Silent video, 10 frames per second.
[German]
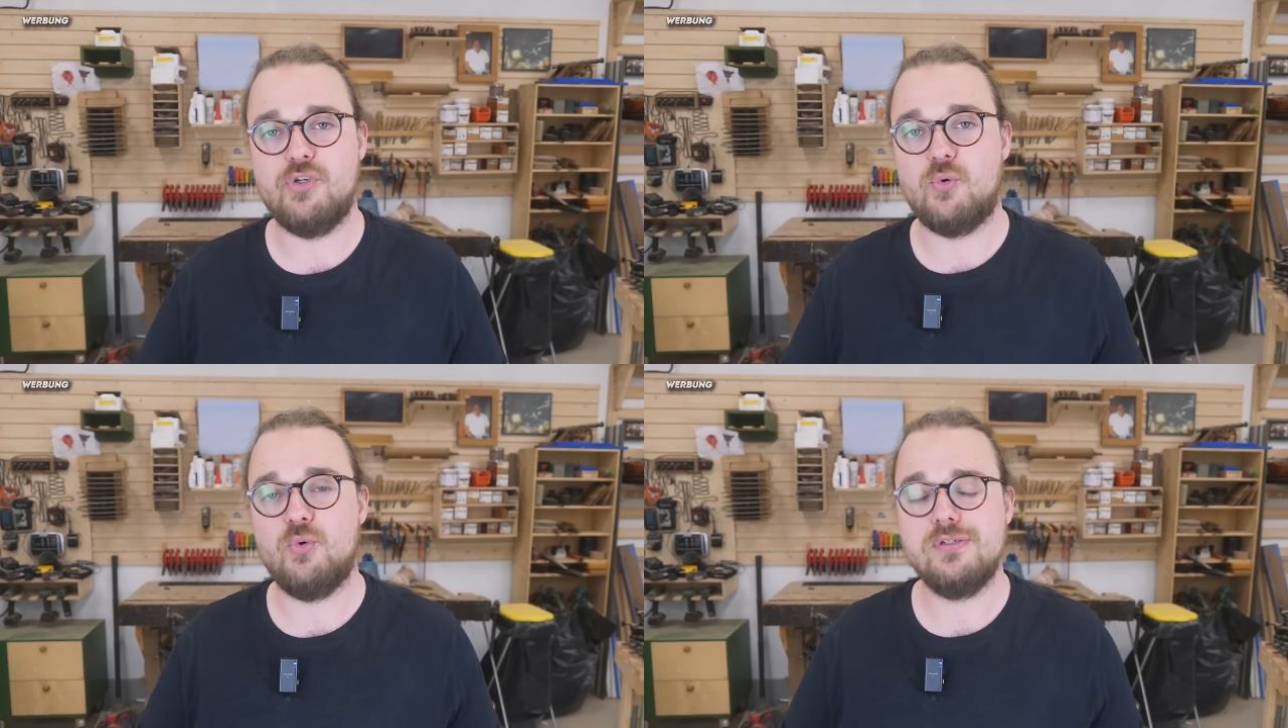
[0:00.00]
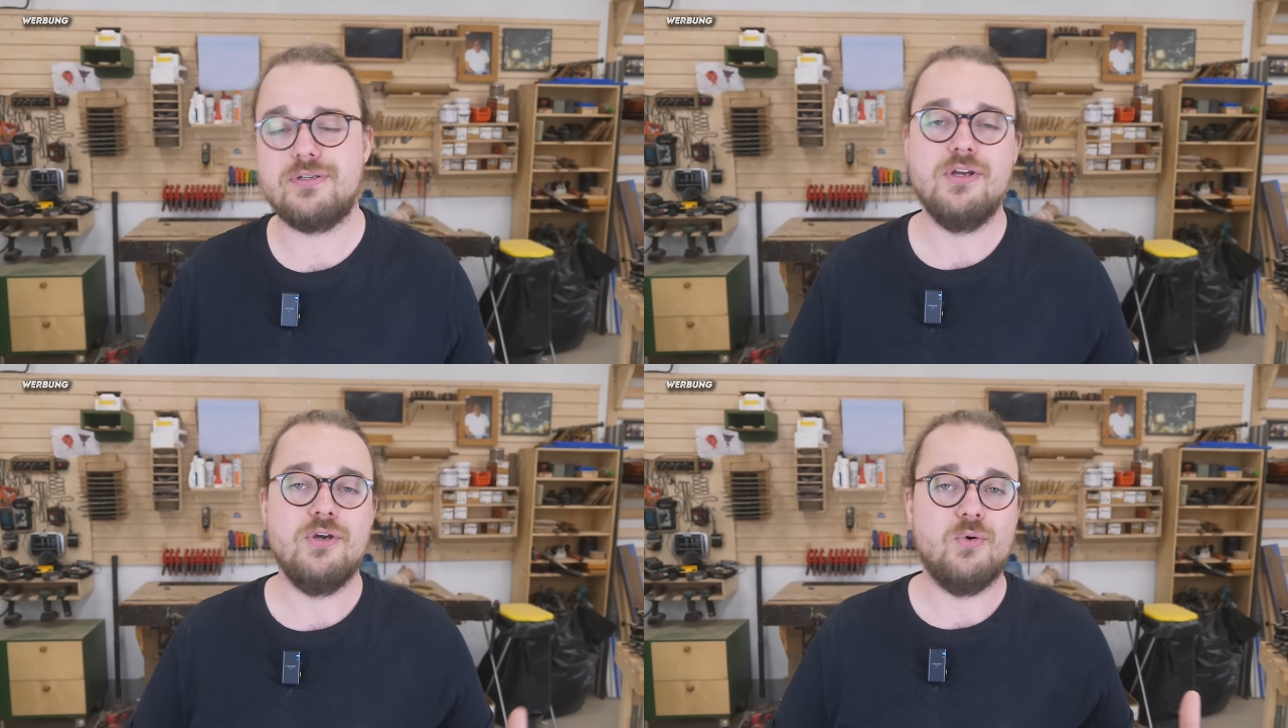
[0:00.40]

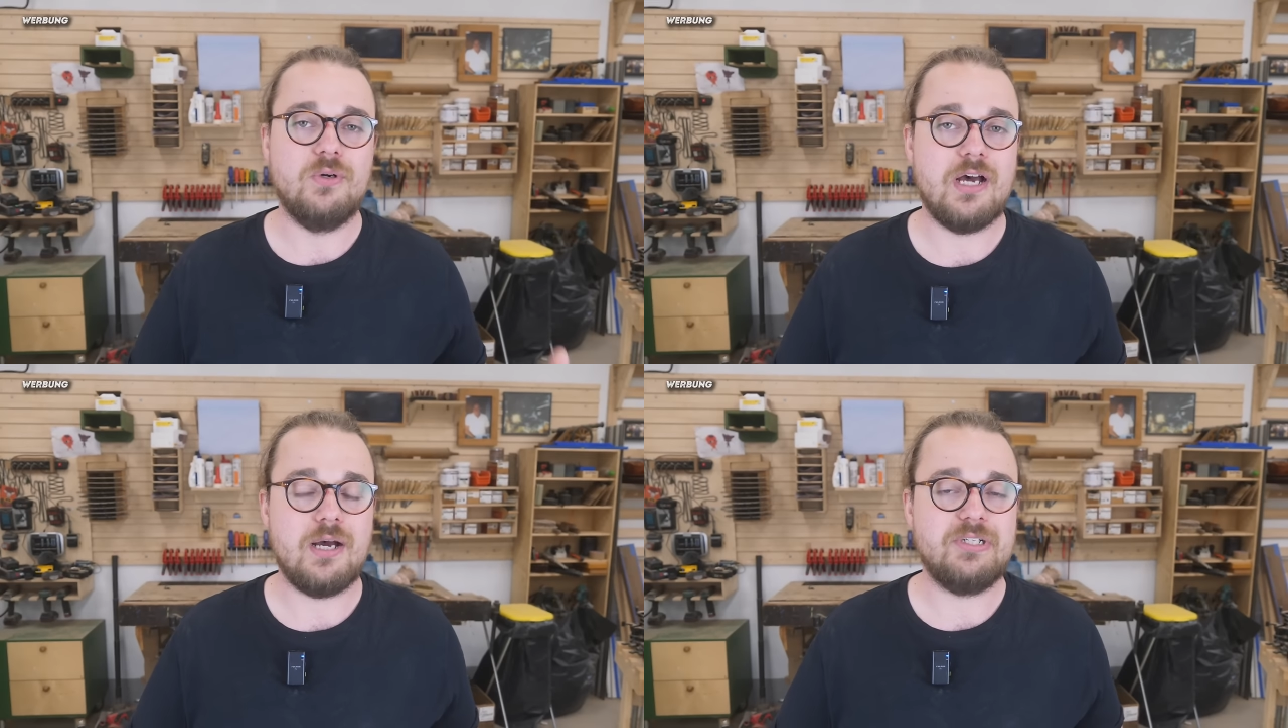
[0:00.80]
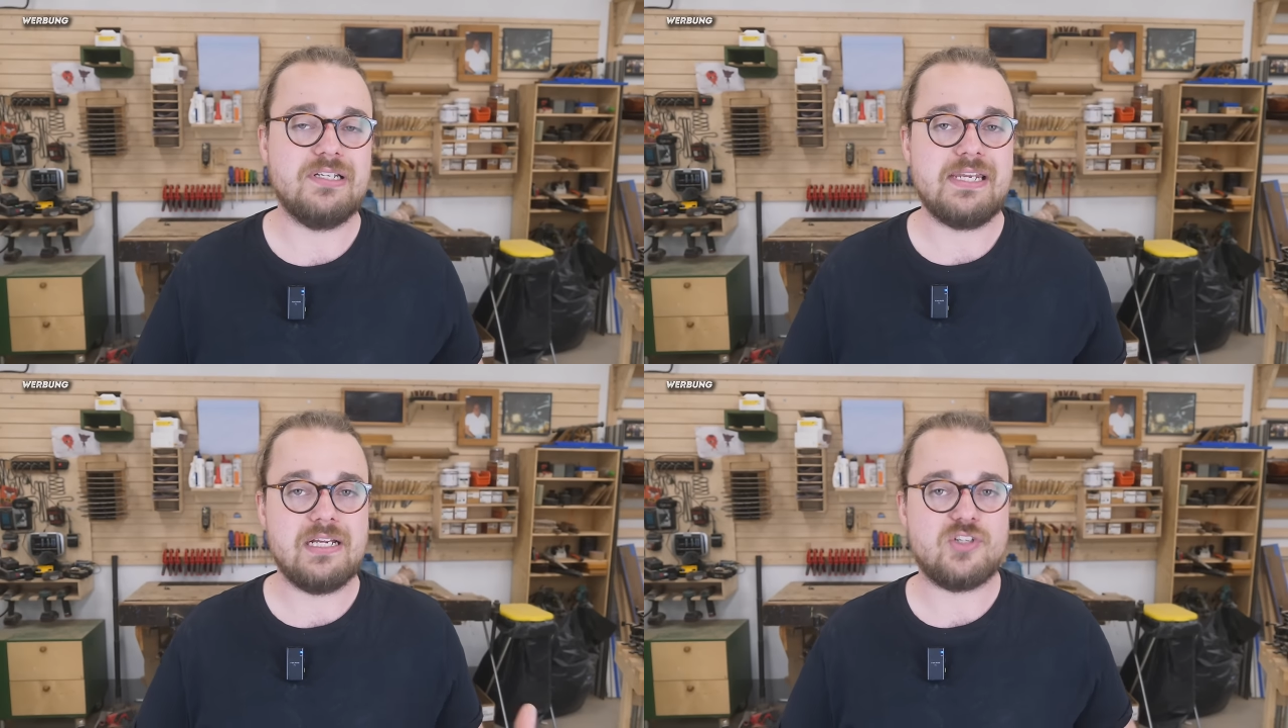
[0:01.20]
wiederholt und habe
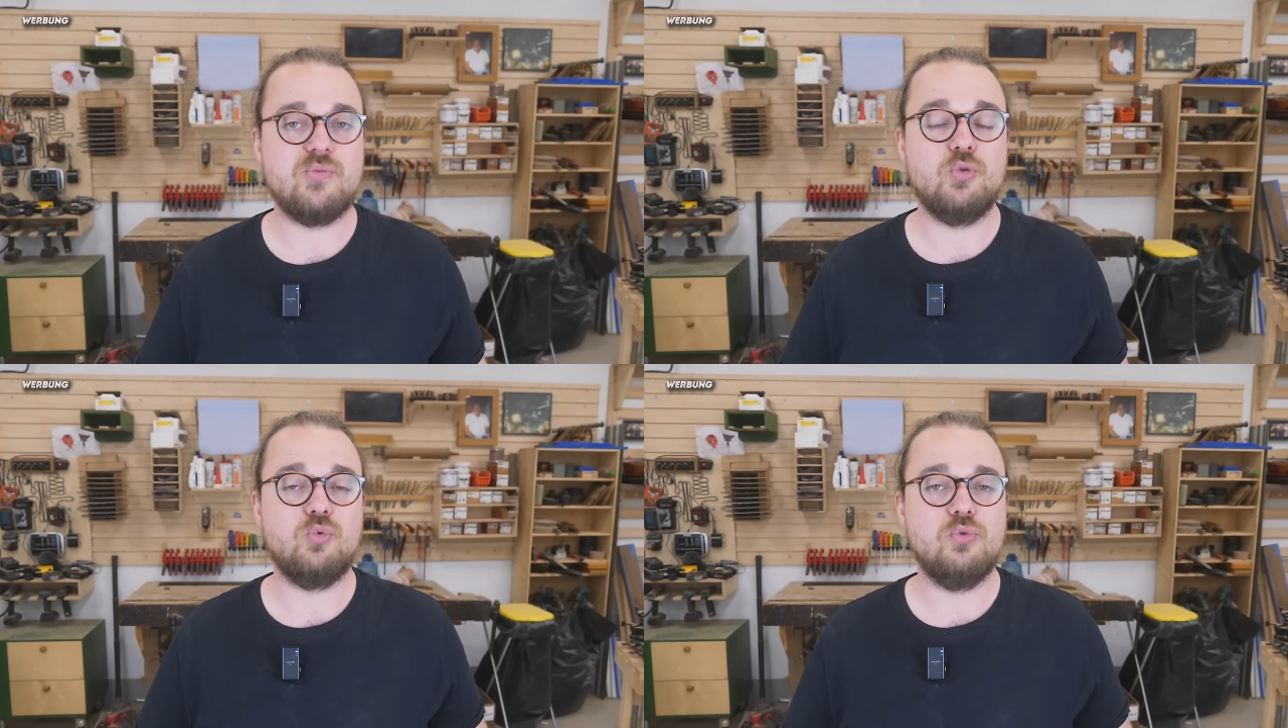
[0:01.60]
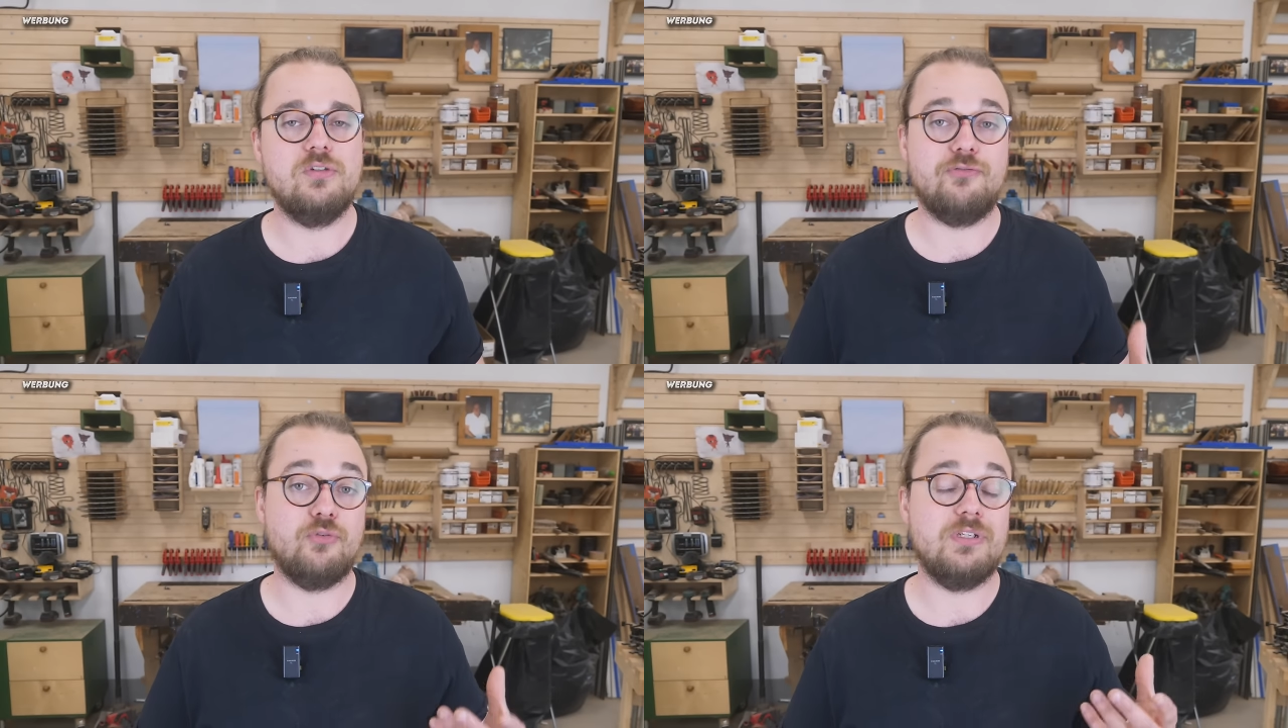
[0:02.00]
das erste
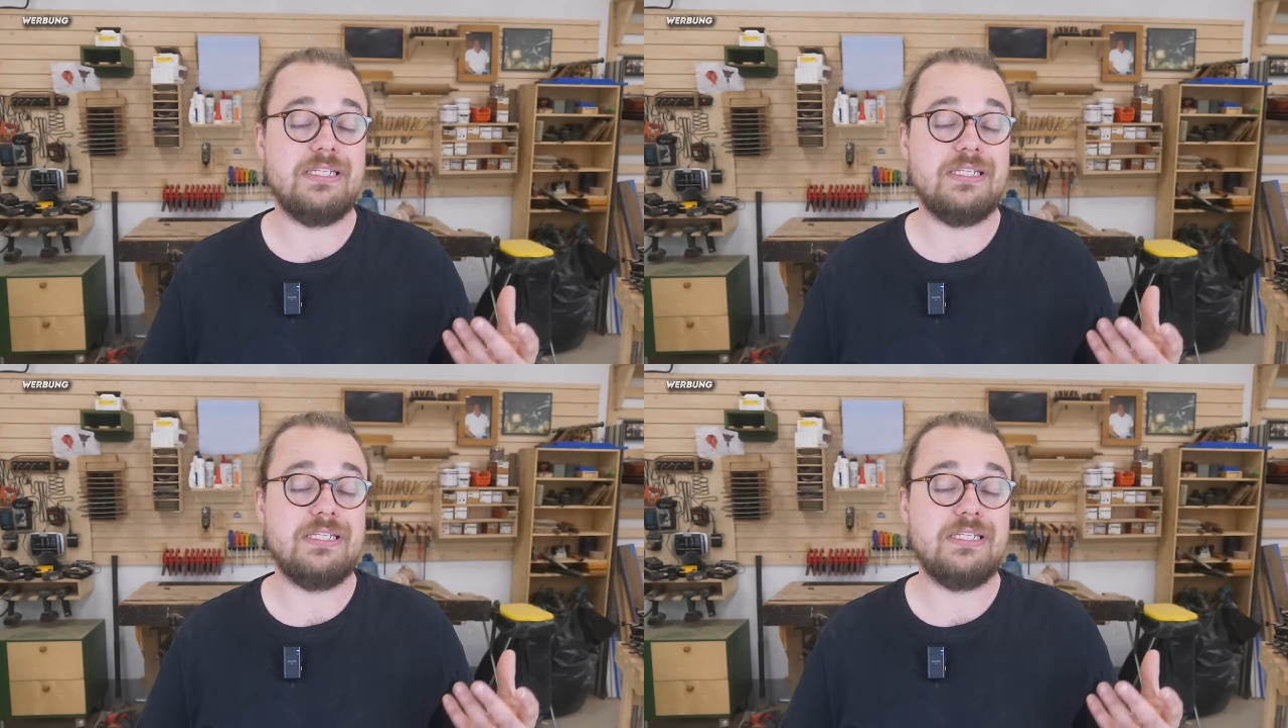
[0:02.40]
Modul für